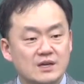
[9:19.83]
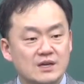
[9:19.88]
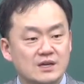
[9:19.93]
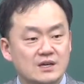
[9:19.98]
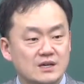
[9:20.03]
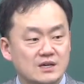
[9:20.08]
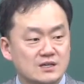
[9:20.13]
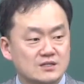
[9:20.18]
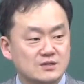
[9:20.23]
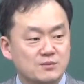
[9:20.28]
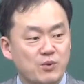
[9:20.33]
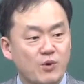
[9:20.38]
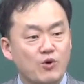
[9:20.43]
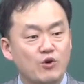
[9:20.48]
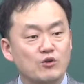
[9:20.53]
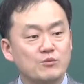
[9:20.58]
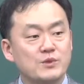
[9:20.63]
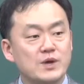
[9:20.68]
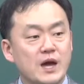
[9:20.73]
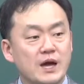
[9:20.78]
그래서
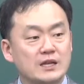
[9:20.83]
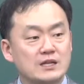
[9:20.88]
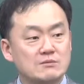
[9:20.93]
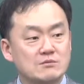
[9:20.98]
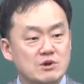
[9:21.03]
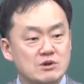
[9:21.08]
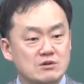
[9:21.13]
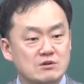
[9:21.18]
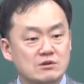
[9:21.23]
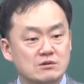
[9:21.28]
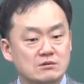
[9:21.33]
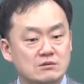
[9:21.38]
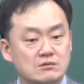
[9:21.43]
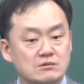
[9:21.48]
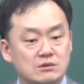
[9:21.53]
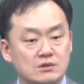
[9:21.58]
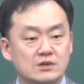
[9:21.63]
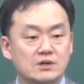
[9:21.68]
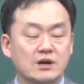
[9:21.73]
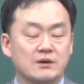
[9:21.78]
복음이 아니면은
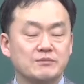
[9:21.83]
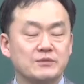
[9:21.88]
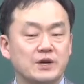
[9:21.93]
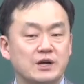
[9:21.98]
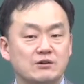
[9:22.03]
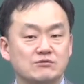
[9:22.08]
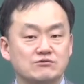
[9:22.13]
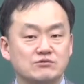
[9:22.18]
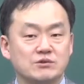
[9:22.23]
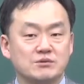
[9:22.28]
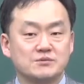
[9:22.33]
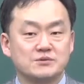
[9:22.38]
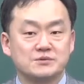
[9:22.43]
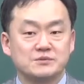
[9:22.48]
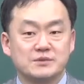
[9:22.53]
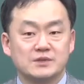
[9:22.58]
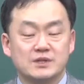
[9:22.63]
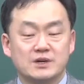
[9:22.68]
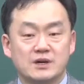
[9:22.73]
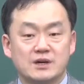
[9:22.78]
우리는 감당할 수가
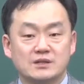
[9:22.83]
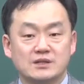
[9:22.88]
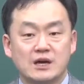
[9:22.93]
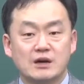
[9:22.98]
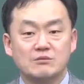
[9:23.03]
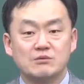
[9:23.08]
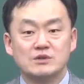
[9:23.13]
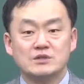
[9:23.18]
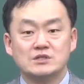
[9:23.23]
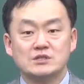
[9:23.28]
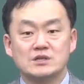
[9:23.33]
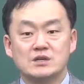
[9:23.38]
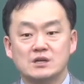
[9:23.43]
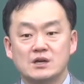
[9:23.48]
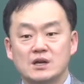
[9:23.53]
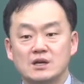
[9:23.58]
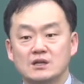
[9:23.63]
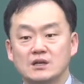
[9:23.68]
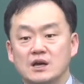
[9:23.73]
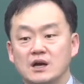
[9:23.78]
없습니다.
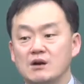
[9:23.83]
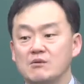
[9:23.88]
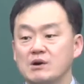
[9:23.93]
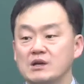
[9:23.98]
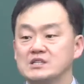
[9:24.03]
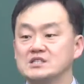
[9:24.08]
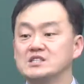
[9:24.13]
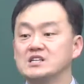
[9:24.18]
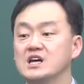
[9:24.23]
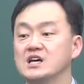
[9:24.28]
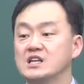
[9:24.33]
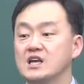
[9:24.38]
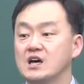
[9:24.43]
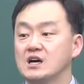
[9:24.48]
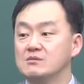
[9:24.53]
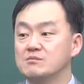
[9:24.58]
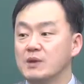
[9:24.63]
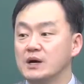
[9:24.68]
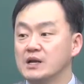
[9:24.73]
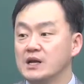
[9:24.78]
다윗이 내가
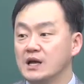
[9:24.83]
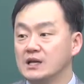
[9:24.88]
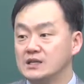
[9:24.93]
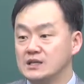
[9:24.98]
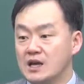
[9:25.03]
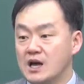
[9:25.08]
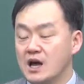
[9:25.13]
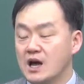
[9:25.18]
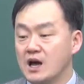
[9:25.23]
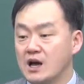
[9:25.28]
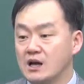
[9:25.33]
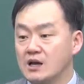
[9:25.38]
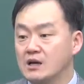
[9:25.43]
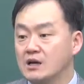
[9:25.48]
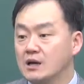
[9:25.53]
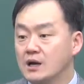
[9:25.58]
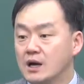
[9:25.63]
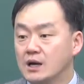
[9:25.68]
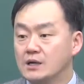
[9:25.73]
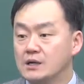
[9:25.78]
완전하다 그 말이 아니라
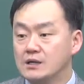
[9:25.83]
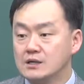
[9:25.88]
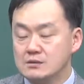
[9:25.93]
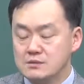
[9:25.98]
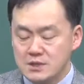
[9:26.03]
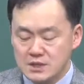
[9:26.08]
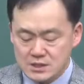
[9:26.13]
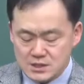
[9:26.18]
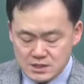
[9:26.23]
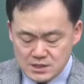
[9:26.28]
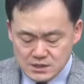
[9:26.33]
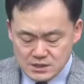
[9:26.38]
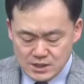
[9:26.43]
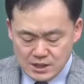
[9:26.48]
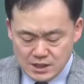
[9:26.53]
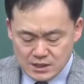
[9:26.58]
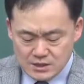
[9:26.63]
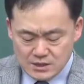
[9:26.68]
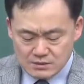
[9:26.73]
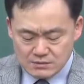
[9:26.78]
하나님의
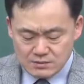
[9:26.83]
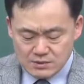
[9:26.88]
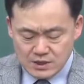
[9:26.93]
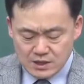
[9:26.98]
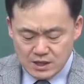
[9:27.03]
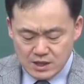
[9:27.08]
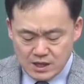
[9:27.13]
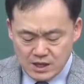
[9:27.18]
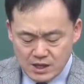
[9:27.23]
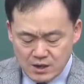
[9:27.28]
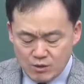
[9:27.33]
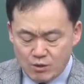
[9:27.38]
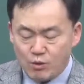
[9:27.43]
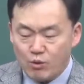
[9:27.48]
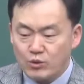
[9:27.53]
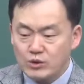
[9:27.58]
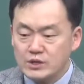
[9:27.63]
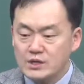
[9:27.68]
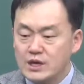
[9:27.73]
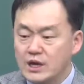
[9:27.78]
인자하심과
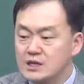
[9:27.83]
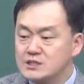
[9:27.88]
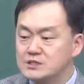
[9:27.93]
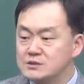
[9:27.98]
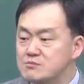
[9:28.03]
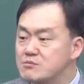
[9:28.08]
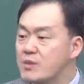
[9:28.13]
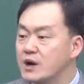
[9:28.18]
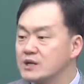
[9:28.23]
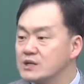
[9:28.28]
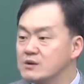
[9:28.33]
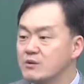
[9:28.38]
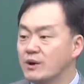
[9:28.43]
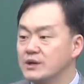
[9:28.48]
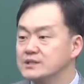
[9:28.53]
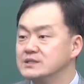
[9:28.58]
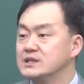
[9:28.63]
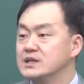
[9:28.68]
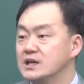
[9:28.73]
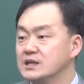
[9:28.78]
공의하심만이
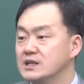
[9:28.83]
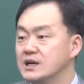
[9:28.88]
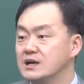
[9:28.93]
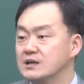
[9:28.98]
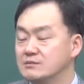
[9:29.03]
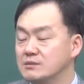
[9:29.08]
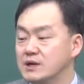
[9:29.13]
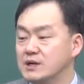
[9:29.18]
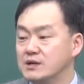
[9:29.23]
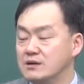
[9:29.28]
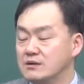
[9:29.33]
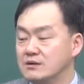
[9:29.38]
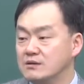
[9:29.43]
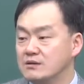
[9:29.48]
완전하다 그 말이에요.